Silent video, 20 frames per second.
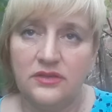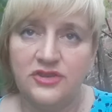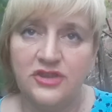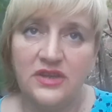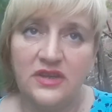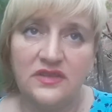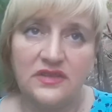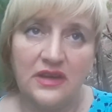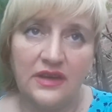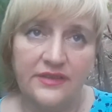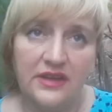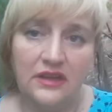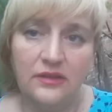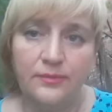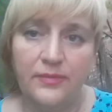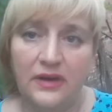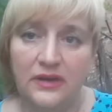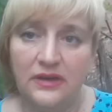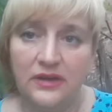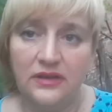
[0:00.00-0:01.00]
Через канал
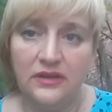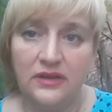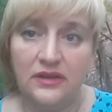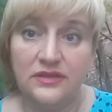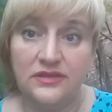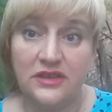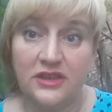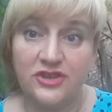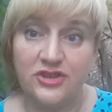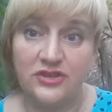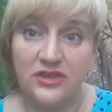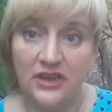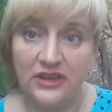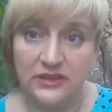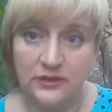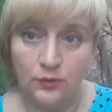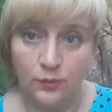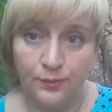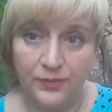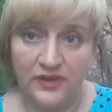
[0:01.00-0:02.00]
Боливия зашла
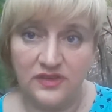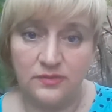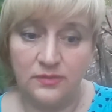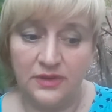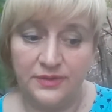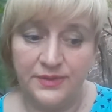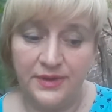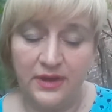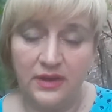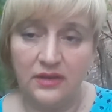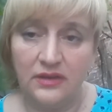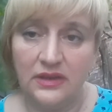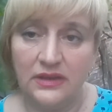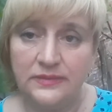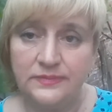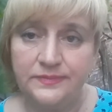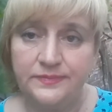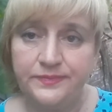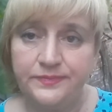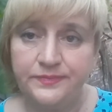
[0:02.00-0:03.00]
к нему, посмотрела.